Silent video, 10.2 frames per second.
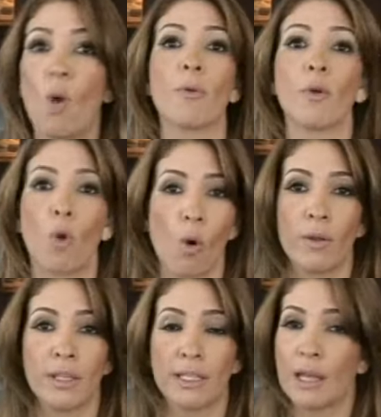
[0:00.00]
compra,
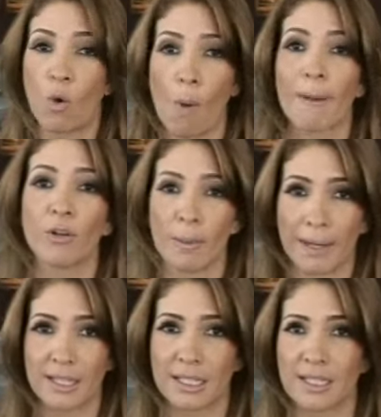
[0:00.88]
e não compra no que
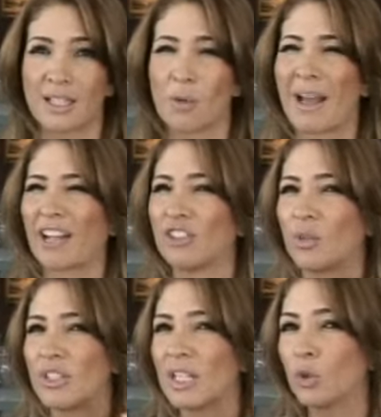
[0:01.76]
precisa. Então o Mercado de São
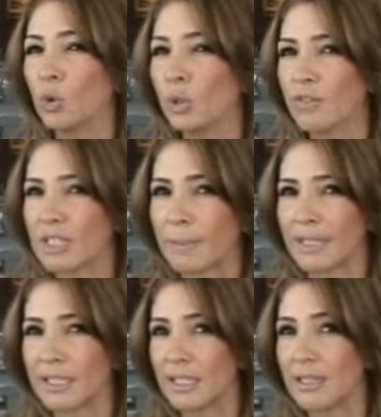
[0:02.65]
Luís tem tudo que você
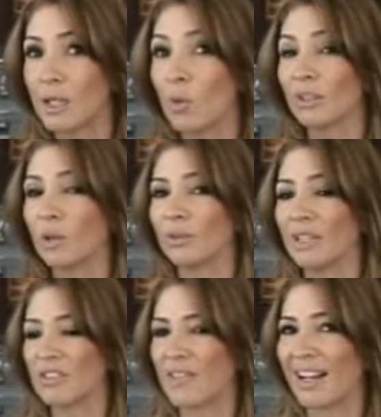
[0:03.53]
precisa. E quando não
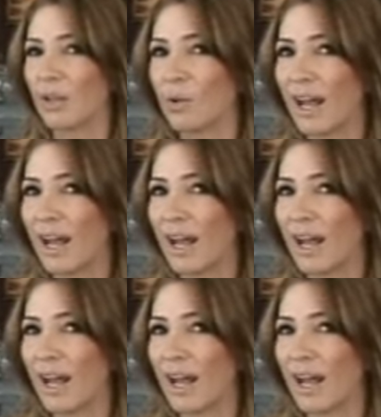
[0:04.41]
tem, você vai lá no